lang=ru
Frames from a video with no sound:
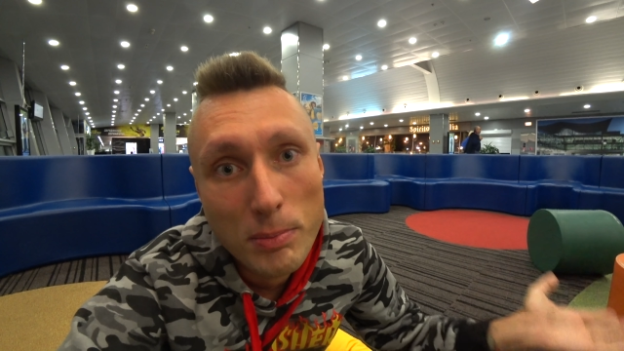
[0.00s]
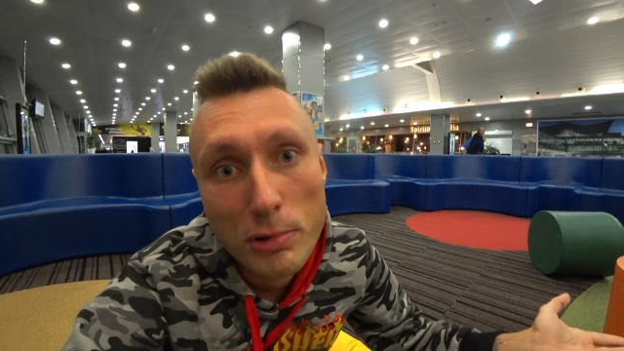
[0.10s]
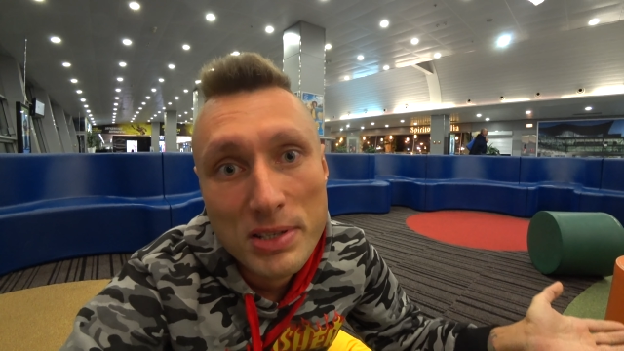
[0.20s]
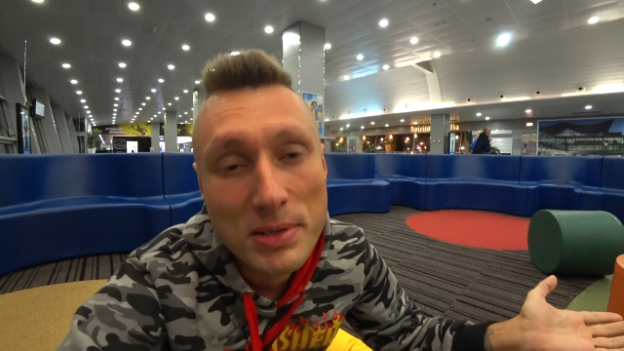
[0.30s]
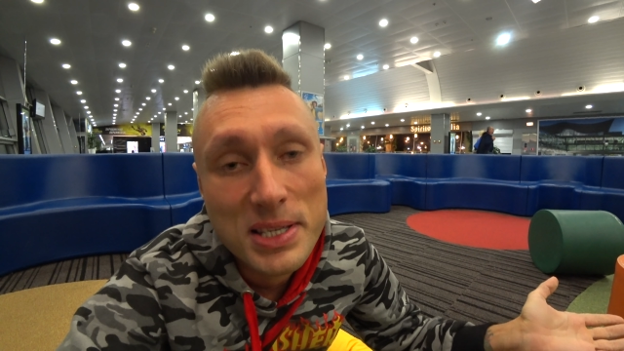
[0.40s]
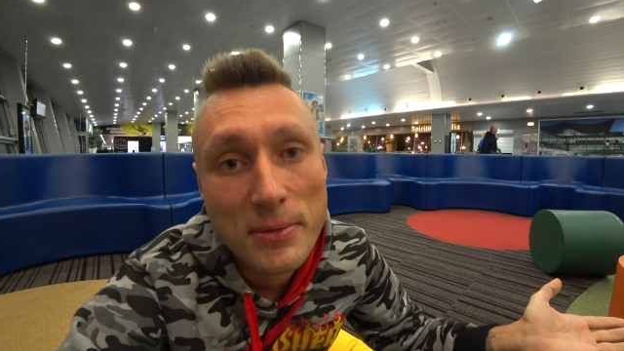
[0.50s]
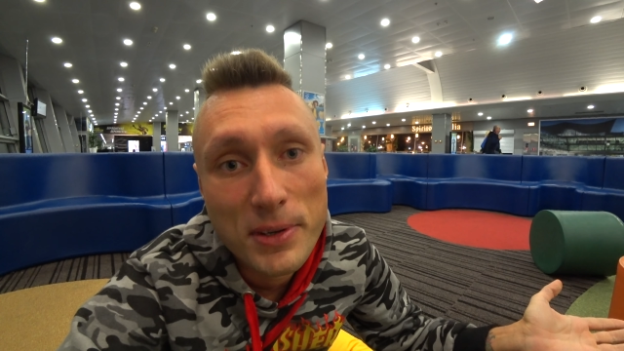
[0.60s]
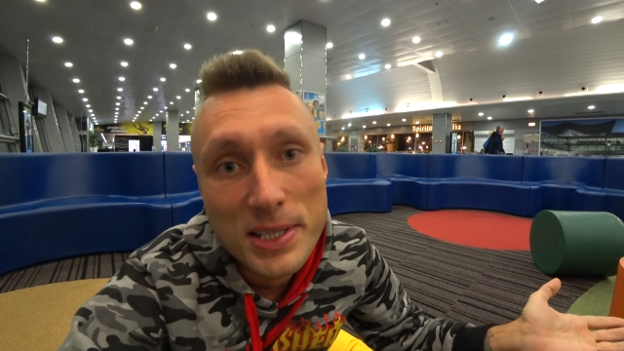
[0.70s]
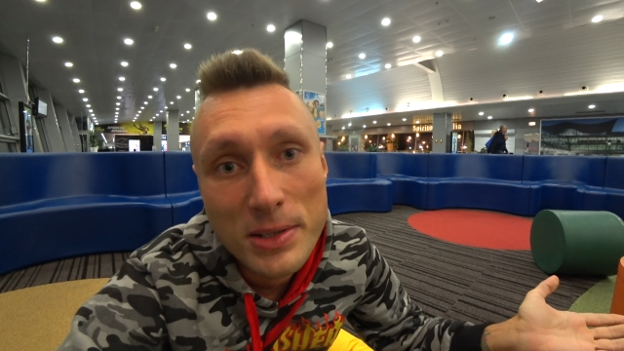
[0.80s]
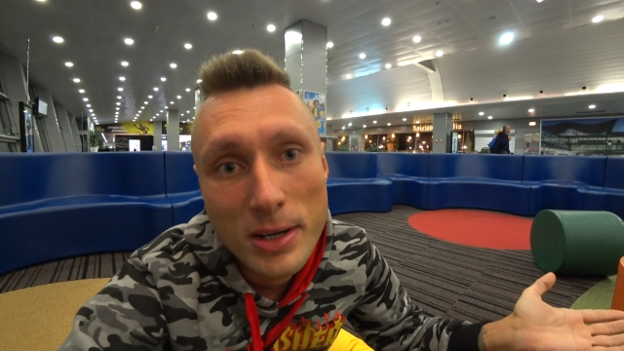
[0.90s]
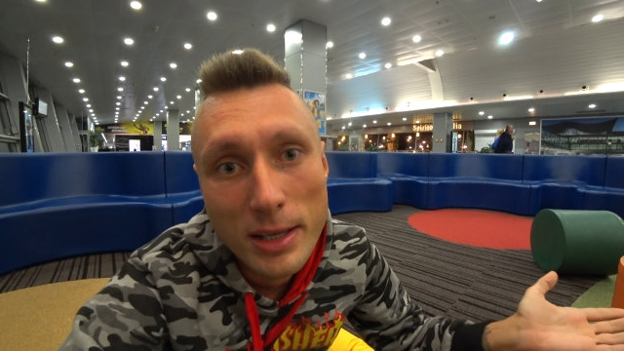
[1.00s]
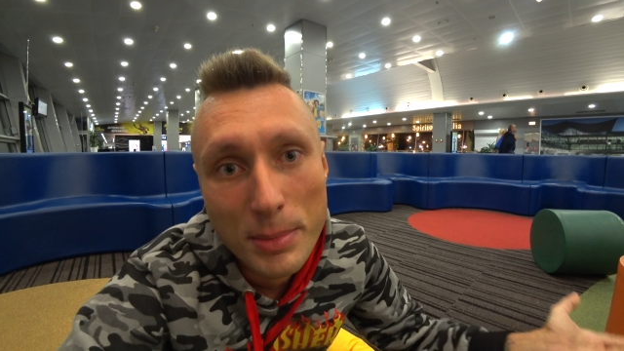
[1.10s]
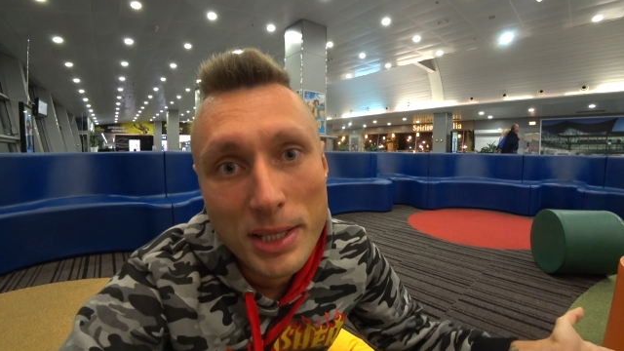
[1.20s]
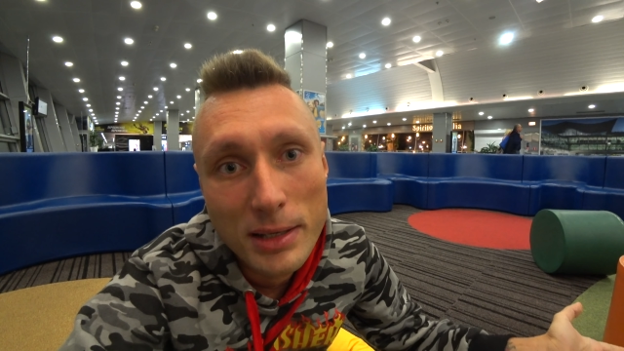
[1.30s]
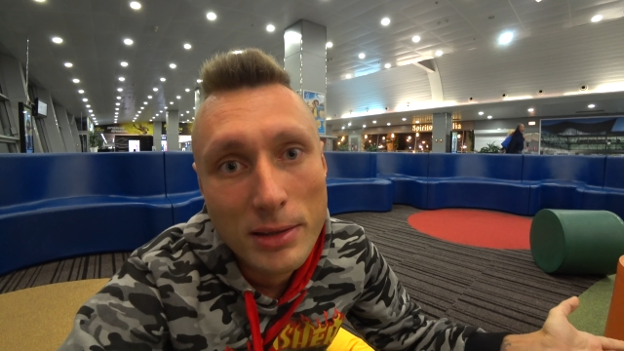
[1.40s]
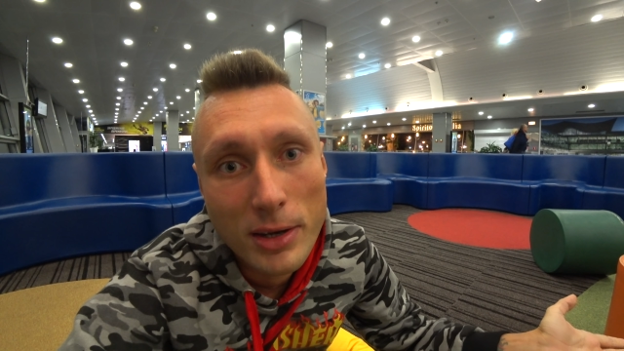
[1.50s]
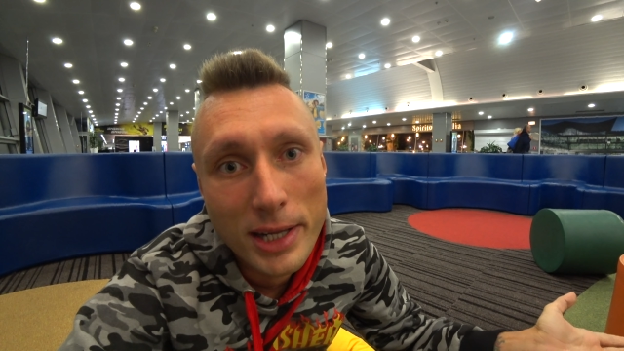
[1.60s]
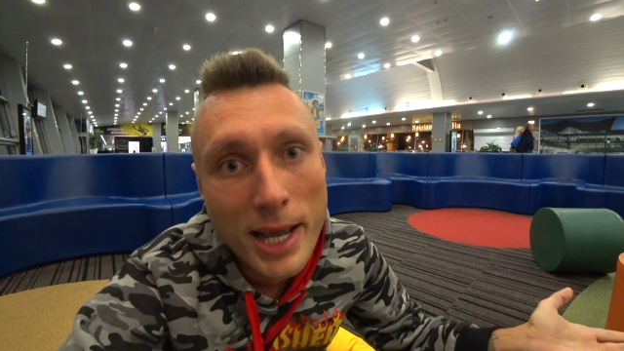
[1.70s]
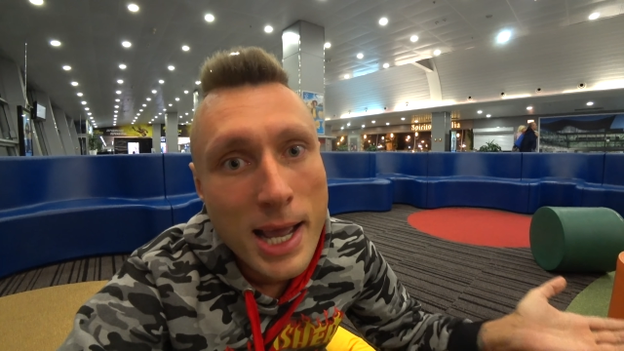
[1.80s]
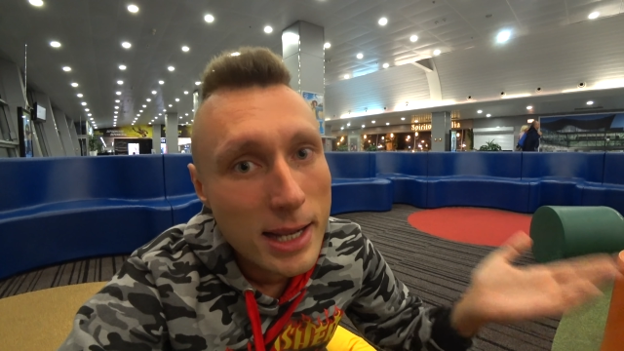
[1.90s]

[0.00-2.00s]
пользоваться фастлайном и так далее.